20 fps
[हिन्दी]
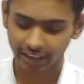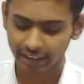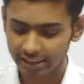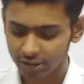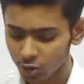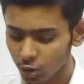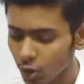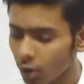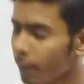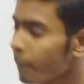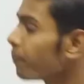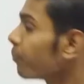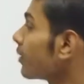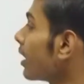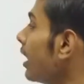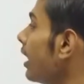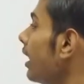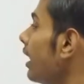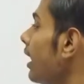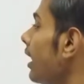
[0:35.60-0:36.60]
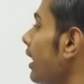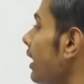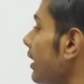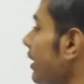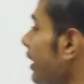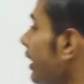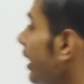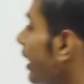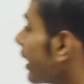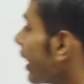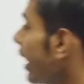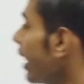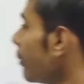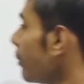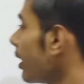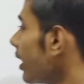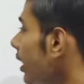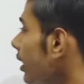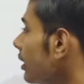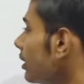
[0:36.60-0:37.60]
है किसको दे रखा है
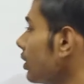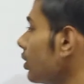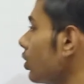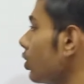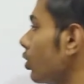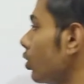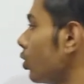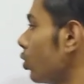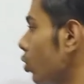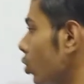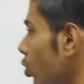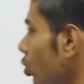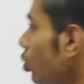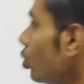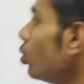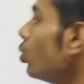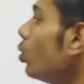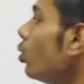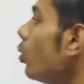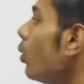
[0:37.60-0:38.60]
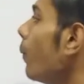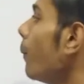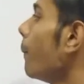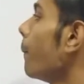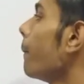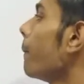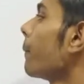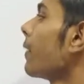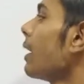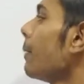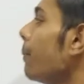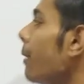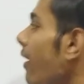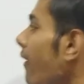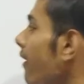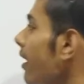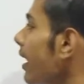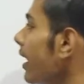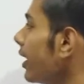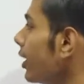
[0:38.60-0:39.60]
हमारा टू की
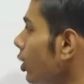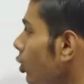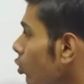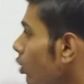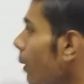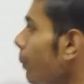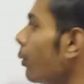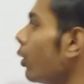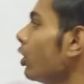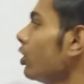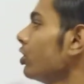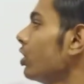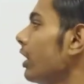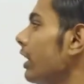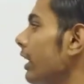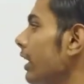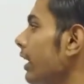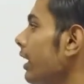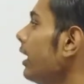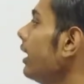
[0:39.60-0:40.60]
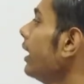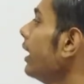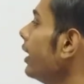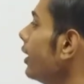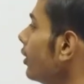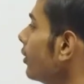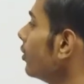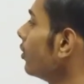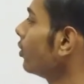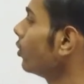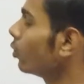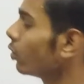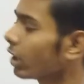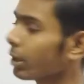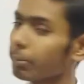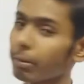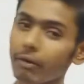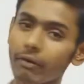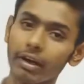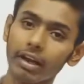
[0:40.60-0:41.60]
पावर है टू अपॉन थ्री इंटू टू की
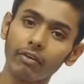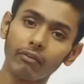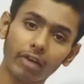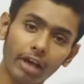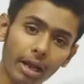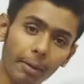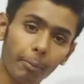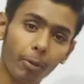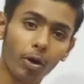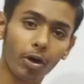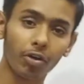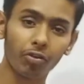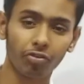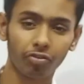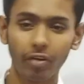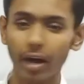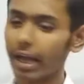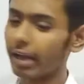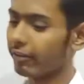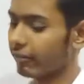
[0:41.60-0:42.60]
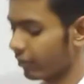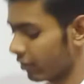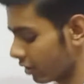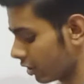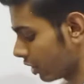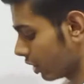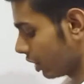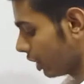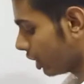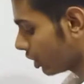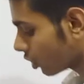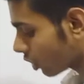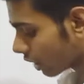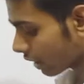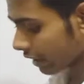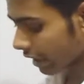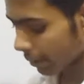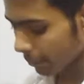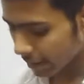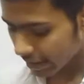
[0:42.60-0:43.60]
पावर है वन अपॉन फाइव इसको
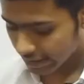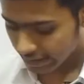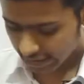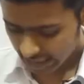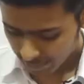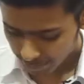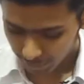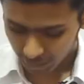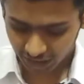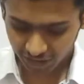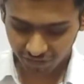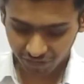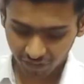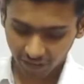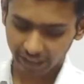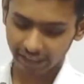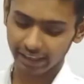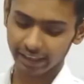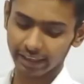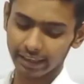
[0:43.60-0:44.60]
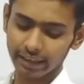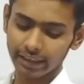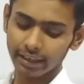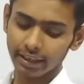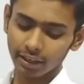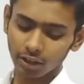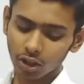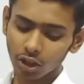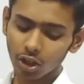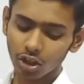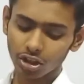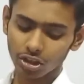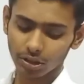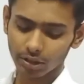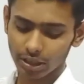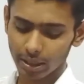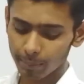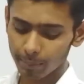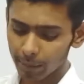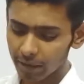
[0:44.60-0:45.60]
करना है सिंप्लीफाई तो देखो
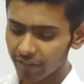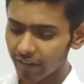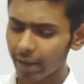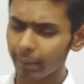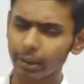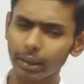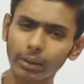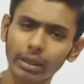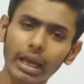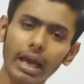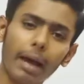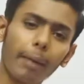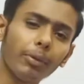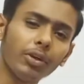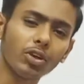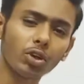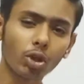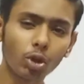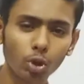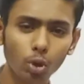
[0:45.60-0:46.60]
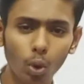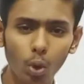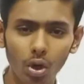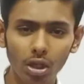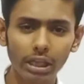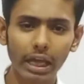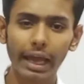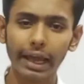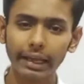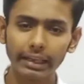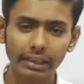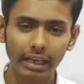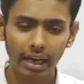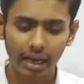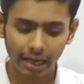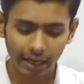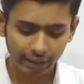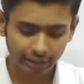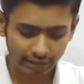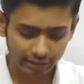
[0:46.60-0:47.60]
सिंप्लीफाई मतलब क्या आप इसको तोड़ना है
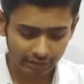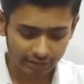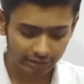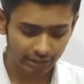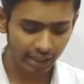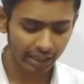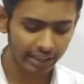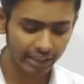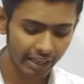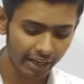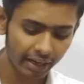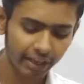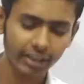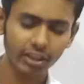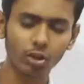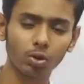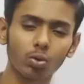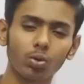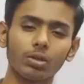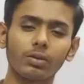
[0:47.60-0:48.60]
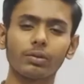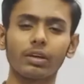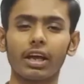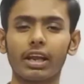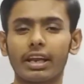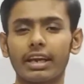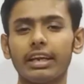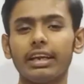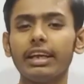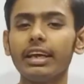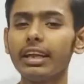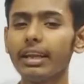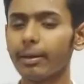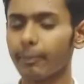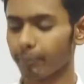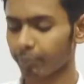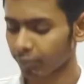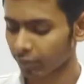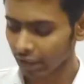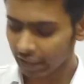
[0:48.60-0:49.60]
कहां तक चला जाएगा ये टूट करके ठीक है
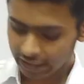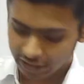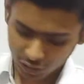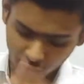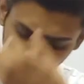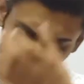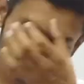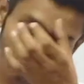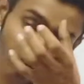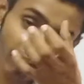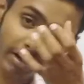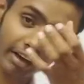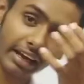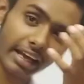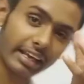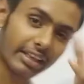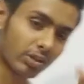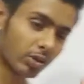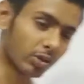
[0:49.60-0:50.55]
ना सॉल्व करना है